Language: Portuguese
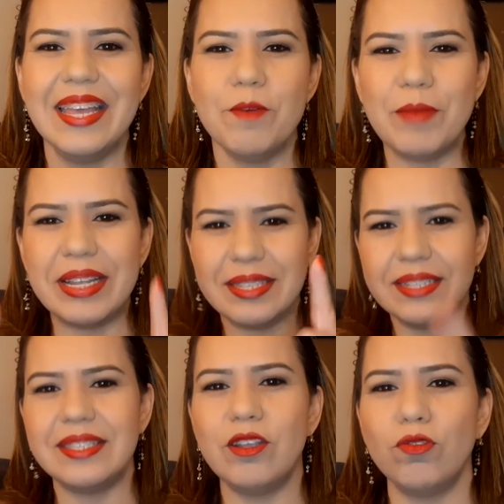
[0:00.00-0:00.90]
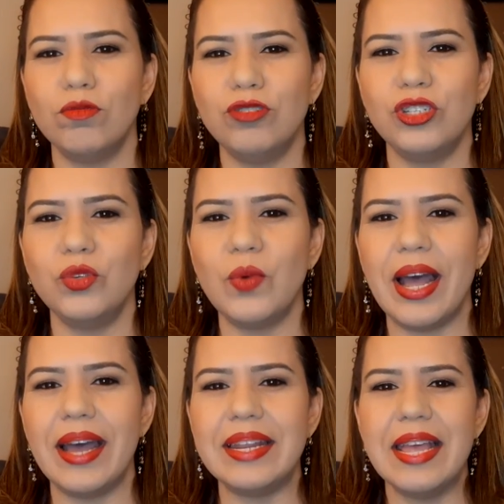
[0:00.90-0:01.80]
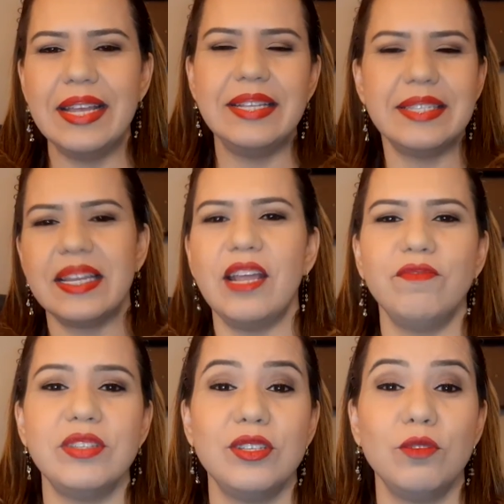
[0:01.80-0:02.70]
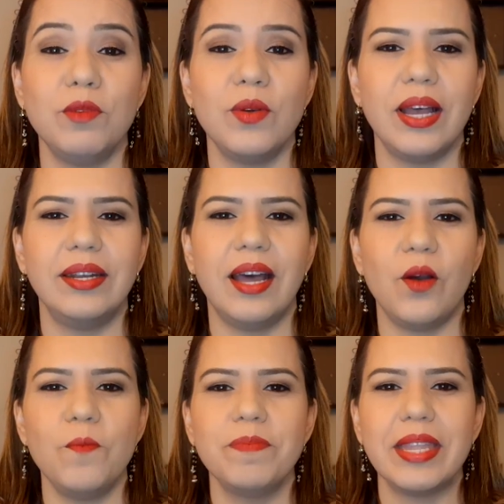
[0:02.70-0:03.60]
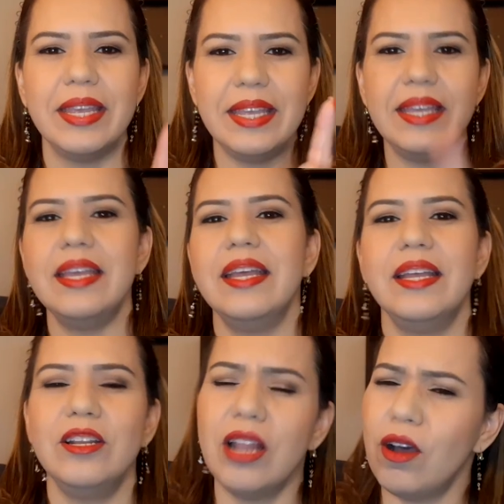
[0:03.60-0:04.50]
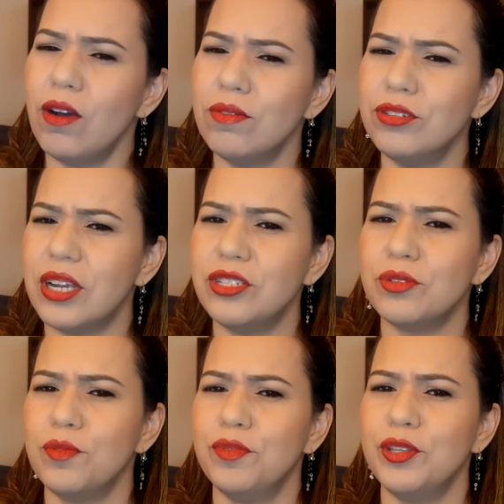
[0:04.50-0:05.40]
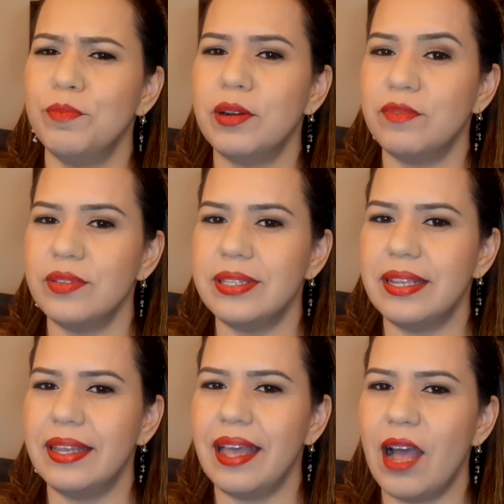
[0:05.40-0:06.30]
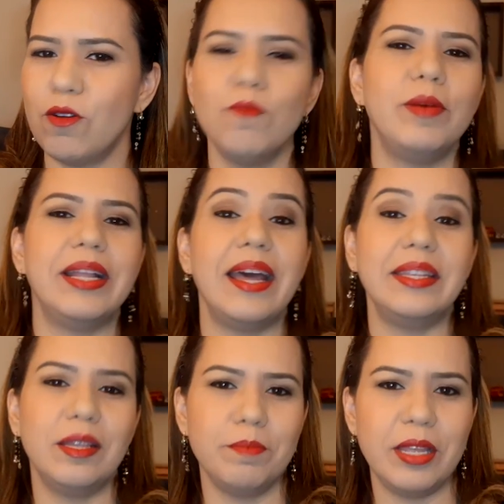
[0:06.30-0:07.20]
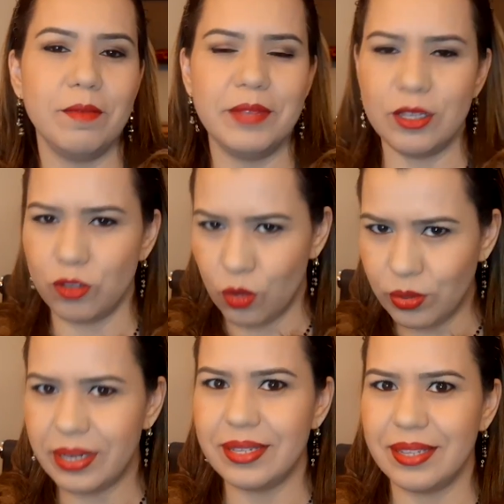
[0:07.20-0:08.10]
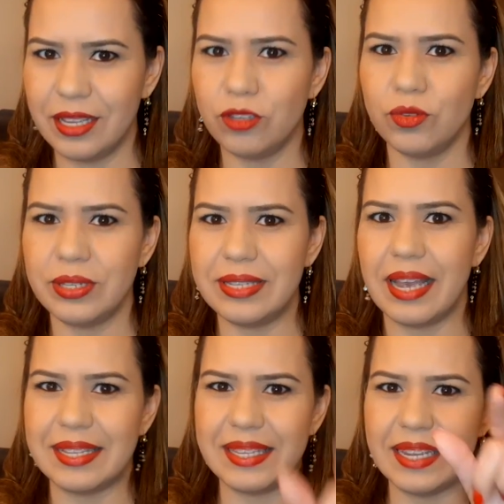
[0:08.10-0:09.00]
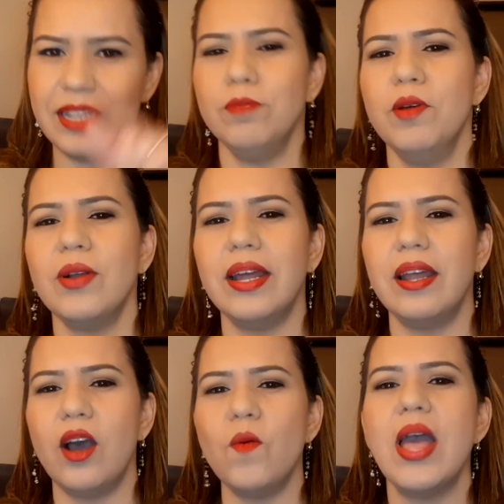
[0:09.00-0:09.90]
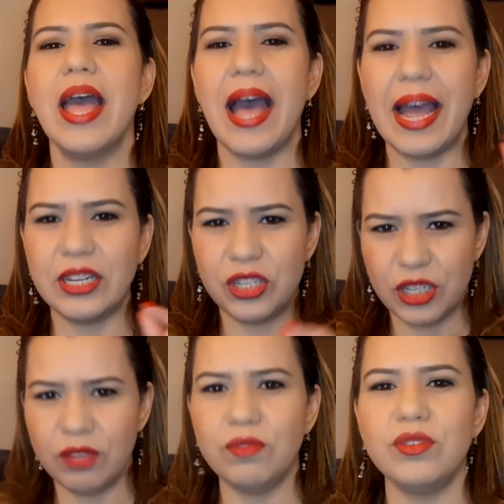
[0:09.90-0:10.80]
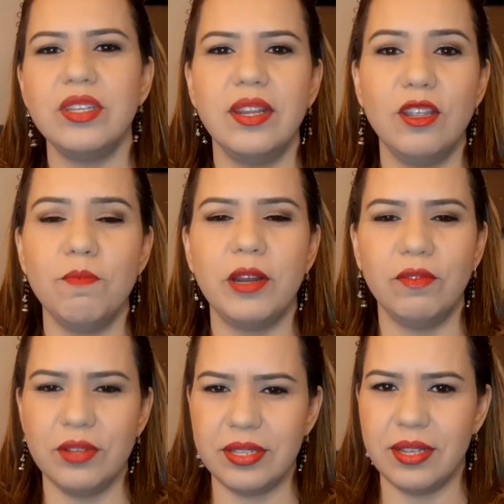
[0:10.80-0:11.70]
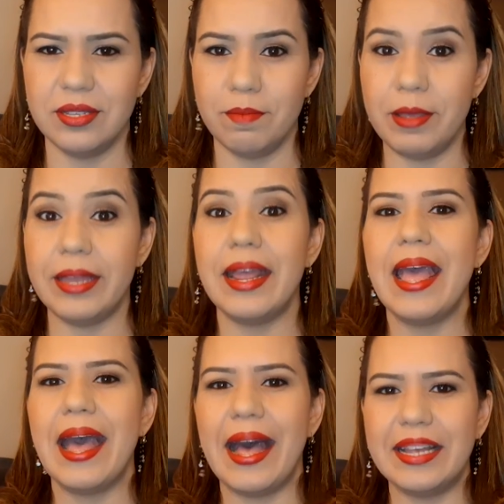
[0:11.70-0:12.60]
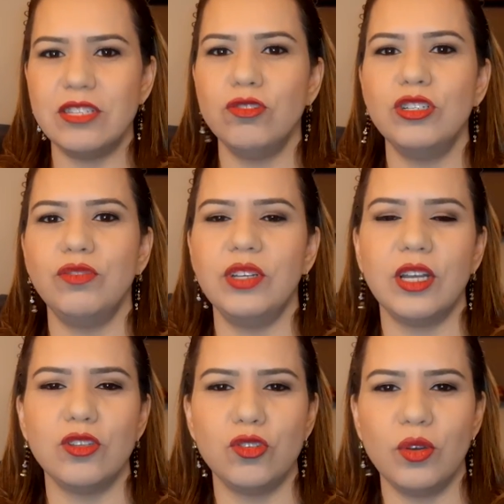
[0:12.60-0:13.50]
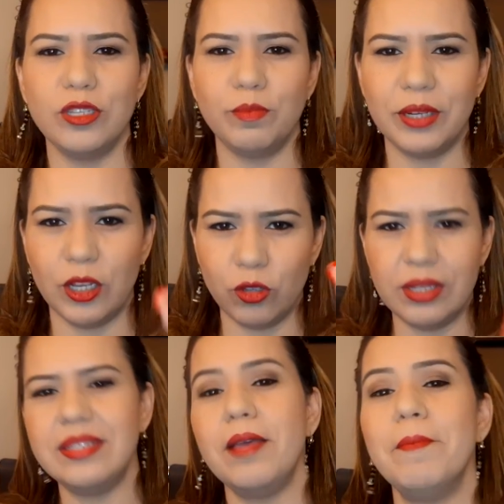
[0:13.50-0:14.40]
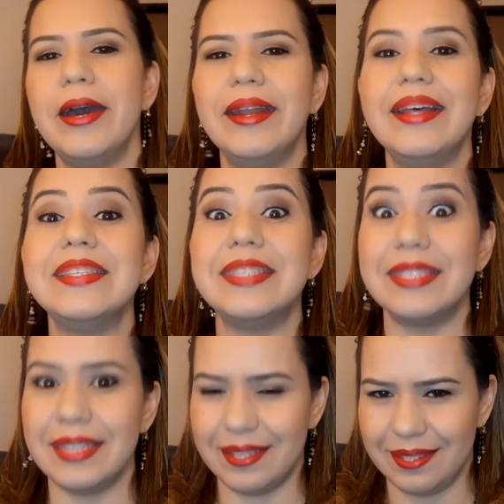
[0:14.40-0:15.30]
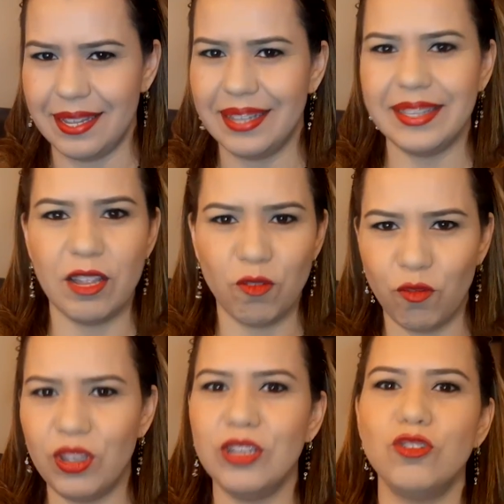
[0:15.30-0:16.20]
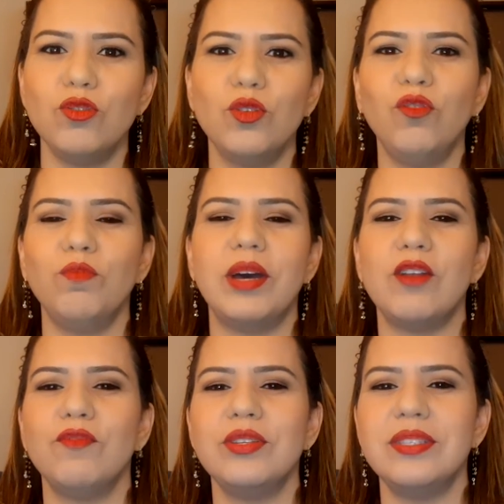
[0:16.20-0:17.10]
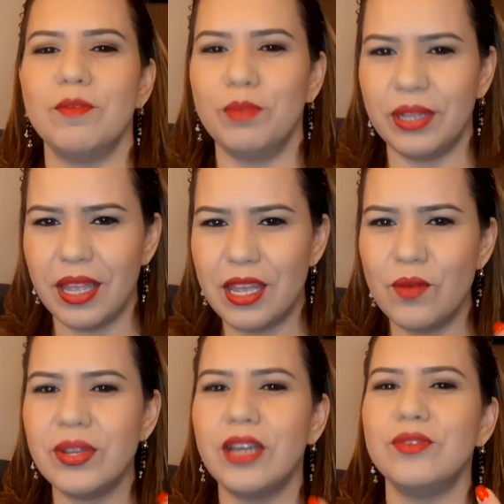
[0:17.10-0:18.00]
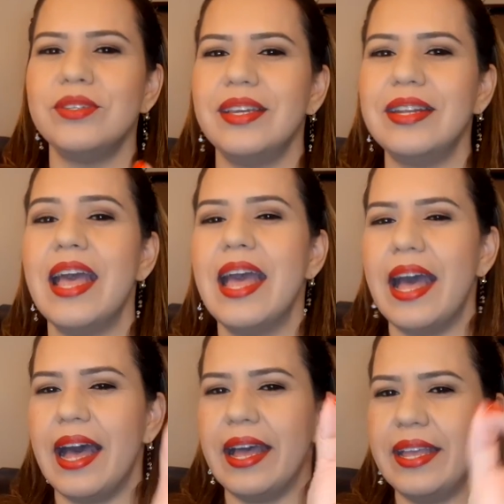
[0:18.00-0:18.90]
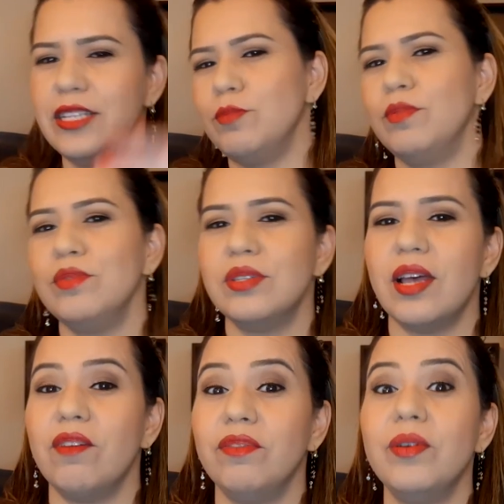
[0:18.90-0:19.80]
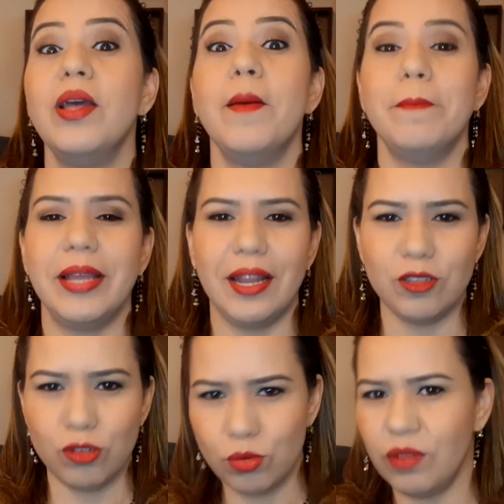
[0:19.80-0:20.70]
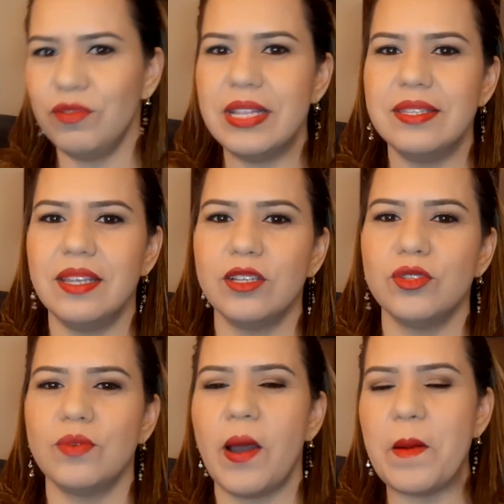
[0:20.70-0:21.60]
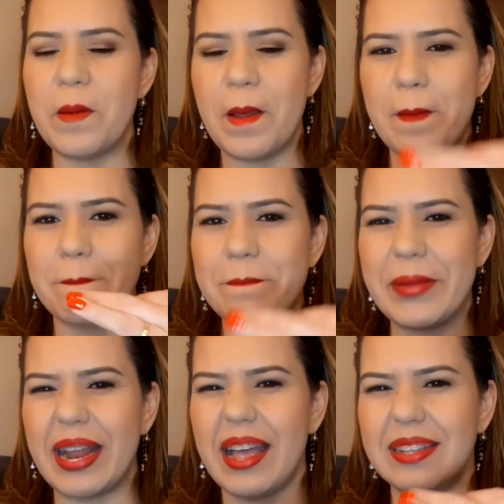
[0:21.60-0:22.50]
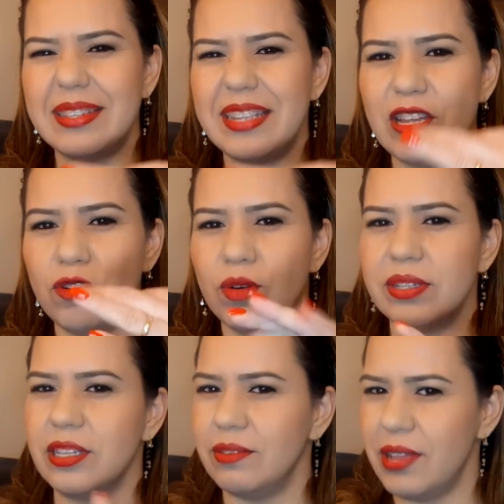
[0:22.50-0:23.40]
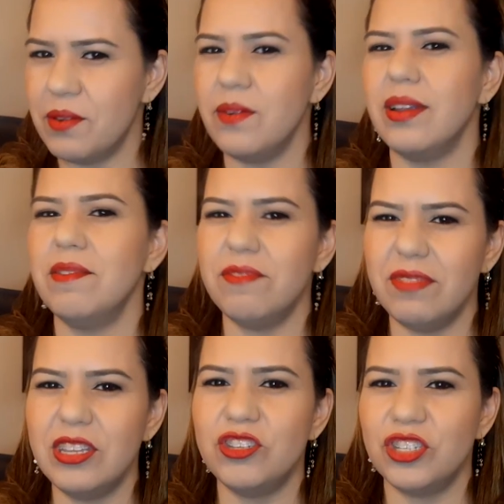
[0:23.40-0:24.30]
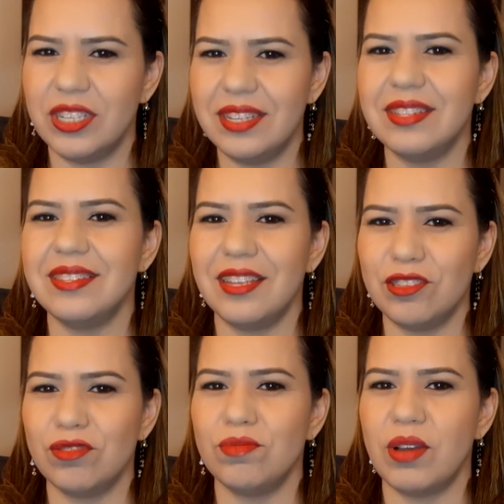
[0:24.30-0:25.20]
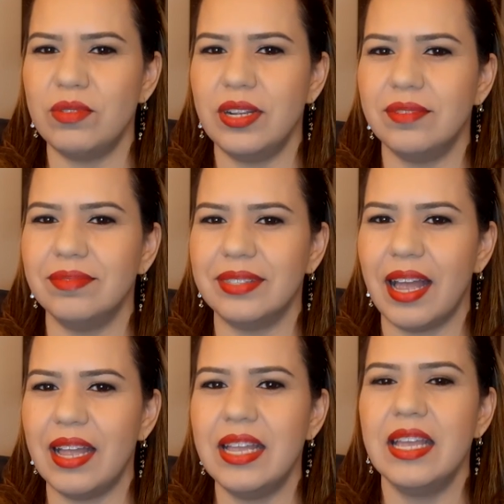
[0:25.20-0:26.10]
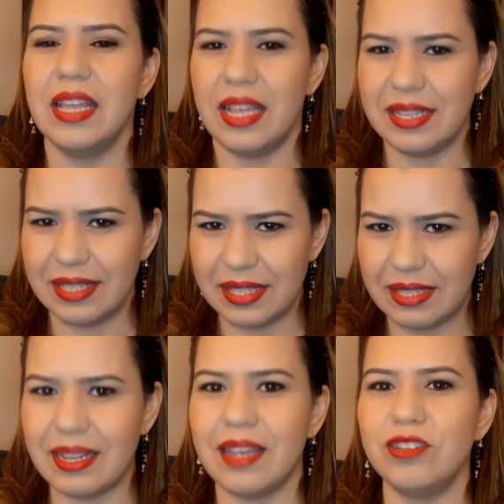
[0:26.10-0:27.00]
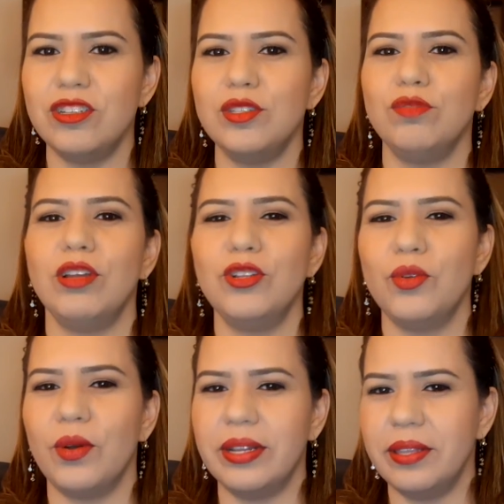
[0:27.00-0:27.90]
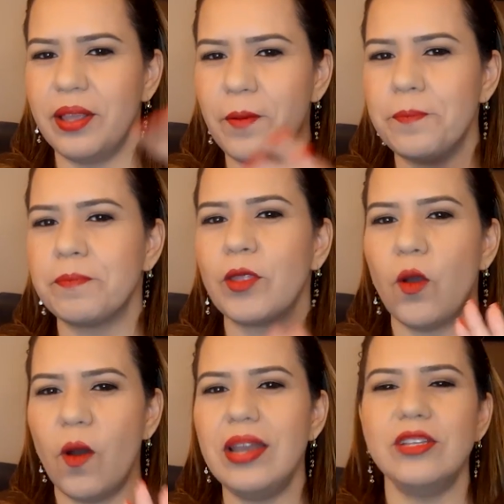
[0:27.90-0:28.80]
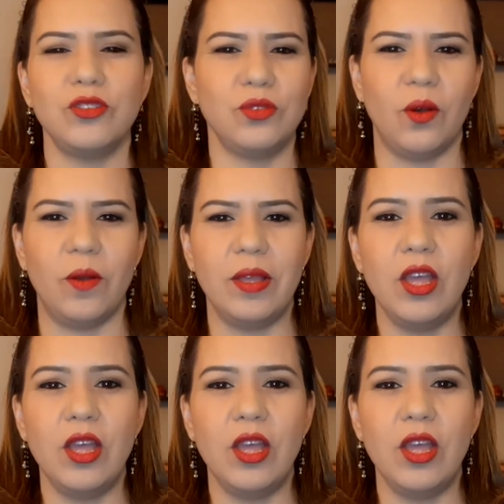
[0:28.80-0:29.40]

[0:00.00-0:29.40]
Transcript: Mas antes de eu continuar, inscreva-se no meu canal e logo já te convido para você acompanhar também as minhas outras redes sociais. E aqui no meu canal, ative o sininho para você receber as notificações, porque toda semana, sim, tem vídeo novo para você, porque eu quero ser a responsável pela sua vida sexual prazerosa, não é qualquer vidinha sexual não, tá? É satisfatória. Então, olha só,